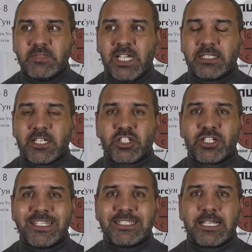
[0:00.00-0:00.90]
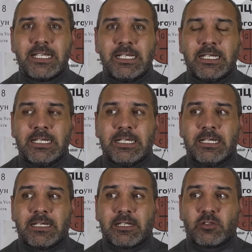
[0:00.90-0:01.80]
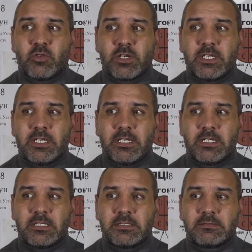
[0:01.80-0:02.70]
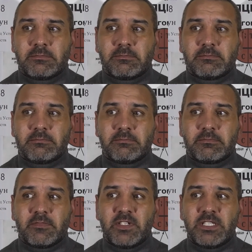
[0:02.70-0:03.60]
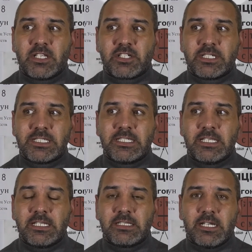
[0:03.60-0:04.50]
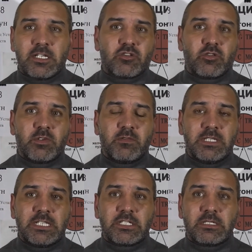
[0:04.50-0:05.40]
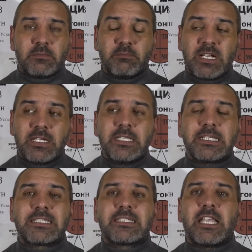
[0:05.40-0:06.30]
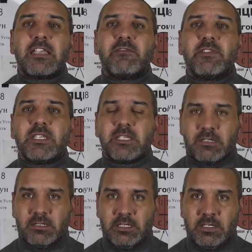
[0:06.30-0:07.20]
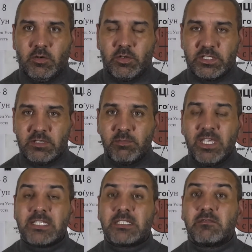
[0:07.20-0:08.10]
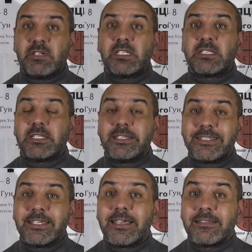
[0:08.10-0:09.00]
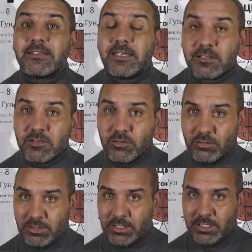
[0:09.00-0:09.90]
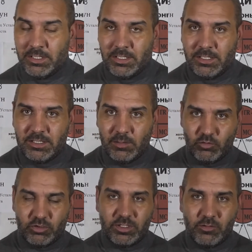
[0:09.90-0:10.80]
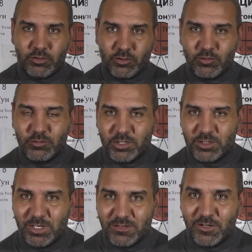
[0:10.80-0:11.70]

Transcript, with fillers: это жест, который вы должны сделать так, чтобы вы даже могли заявить о себе, если вы отдадите энергию тому человеку, который будет пожимать